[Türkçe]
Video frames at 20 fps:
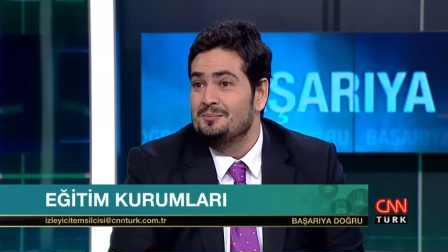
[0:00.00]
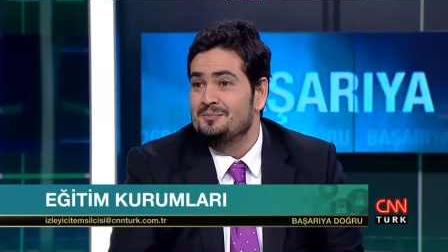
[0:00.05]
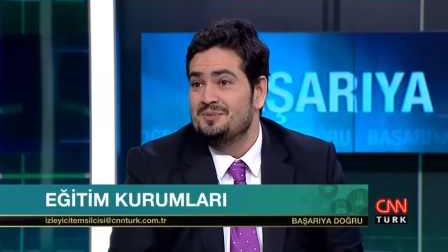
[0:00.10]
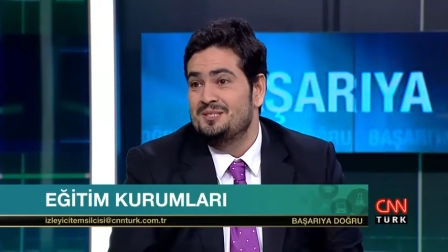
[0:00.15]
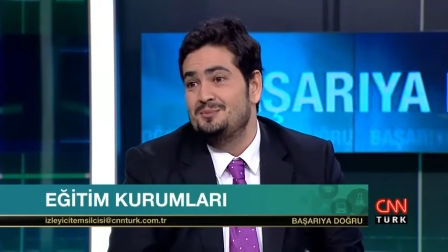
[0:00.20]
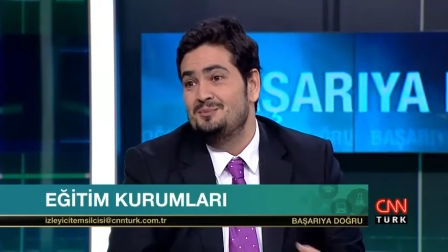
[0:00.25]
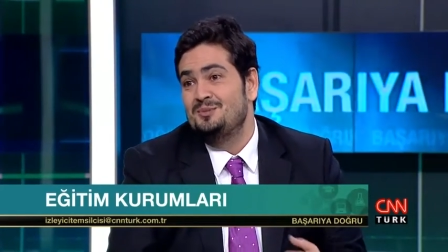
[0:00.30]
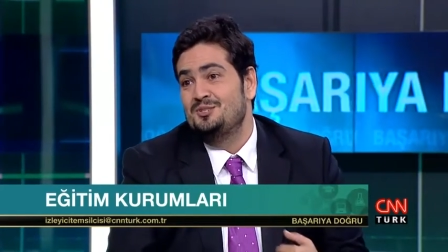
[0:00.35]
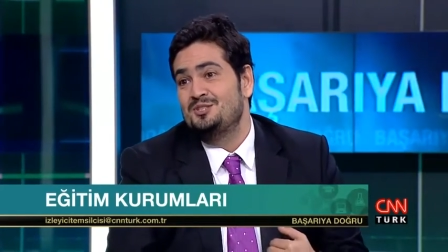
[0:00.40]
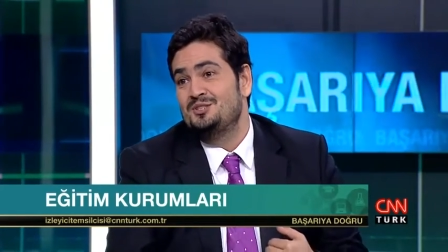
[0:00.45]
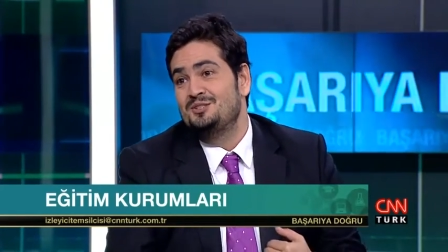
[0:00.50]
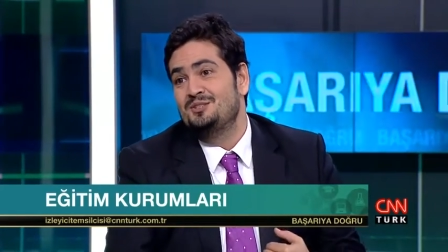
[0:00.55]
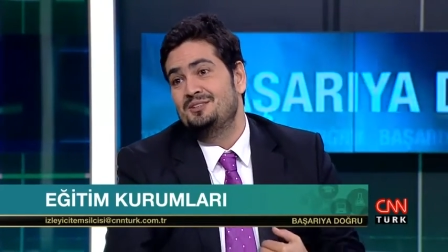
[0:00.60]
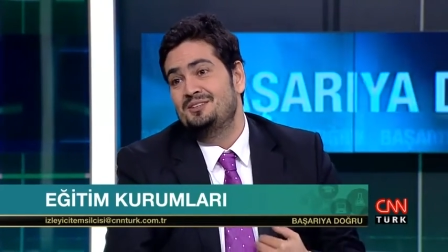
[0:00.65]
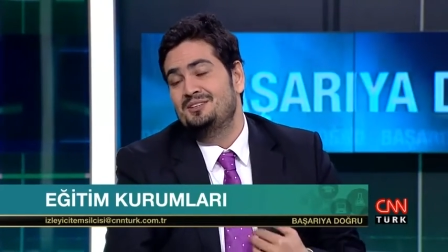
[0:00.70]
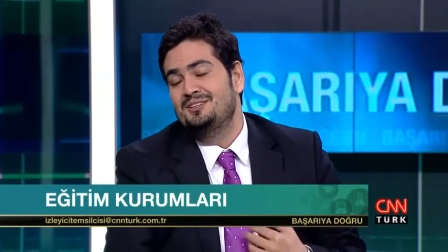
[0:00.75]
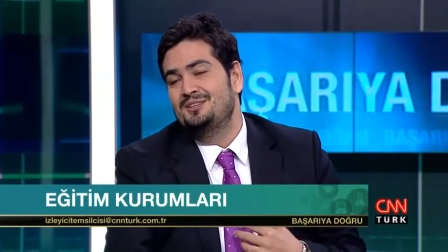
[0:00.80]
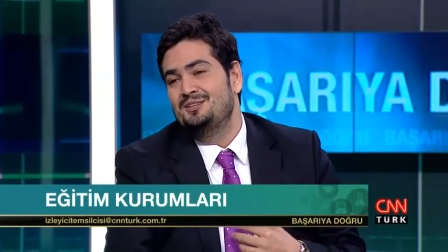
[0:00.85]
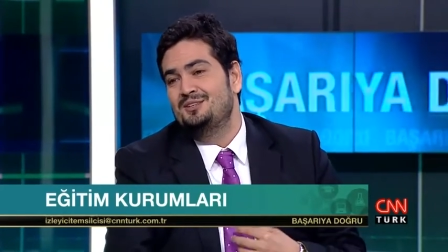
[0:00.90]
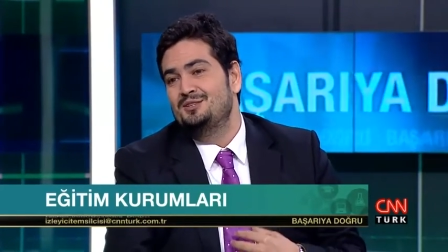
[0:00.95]
Bizim için
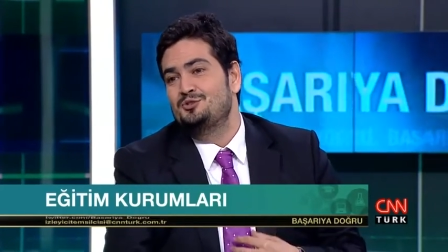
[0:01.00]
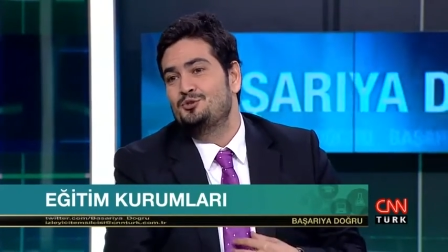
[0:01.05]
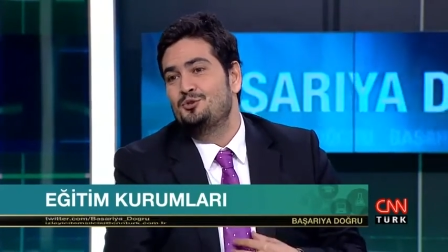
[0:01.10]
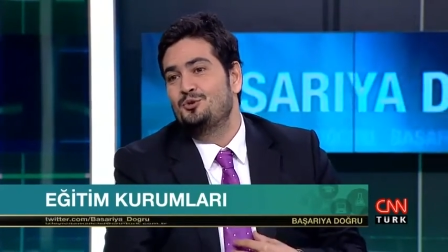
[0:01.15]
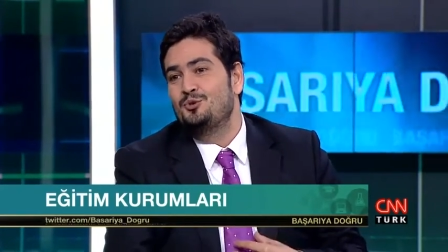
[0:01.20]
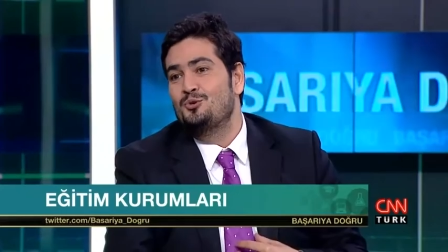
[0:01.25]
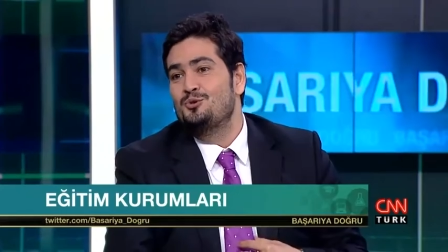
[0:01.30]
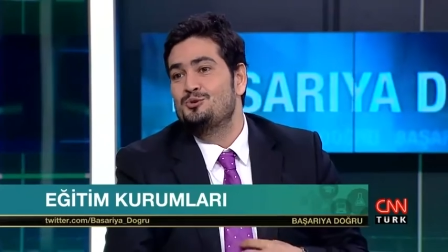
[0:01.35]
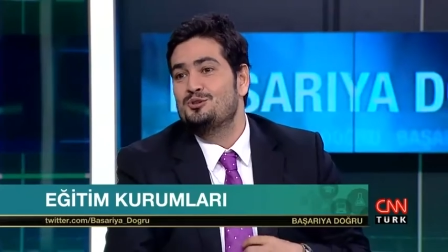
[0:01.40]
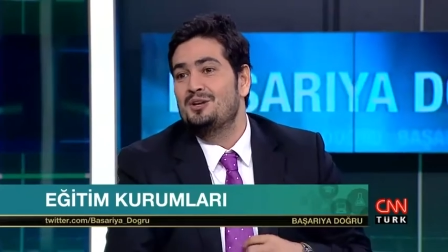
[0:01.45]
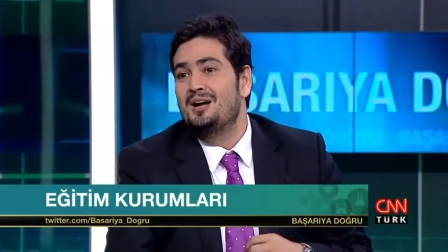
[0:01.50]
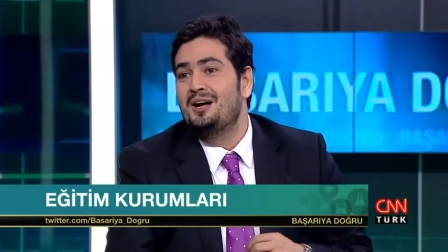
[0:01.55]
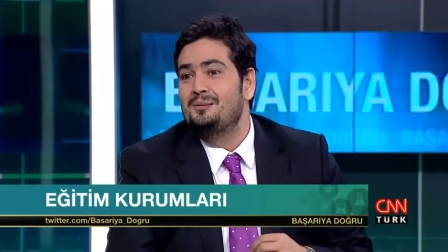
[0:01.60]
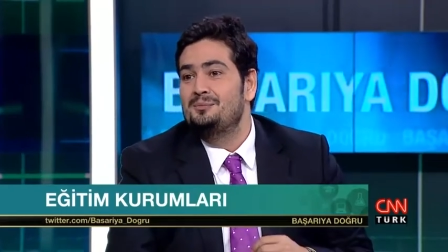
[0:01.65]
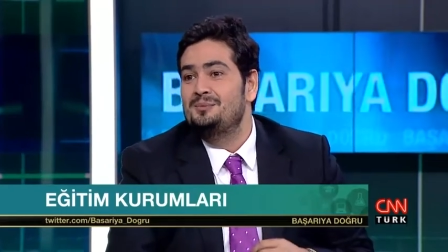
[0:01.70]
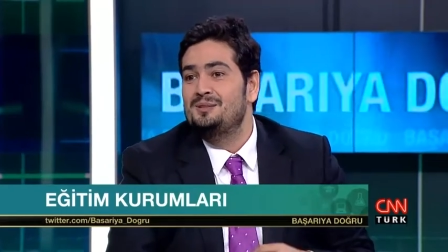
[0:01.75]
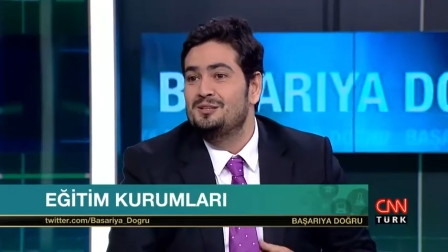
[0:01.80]
e, çok özel Tabii.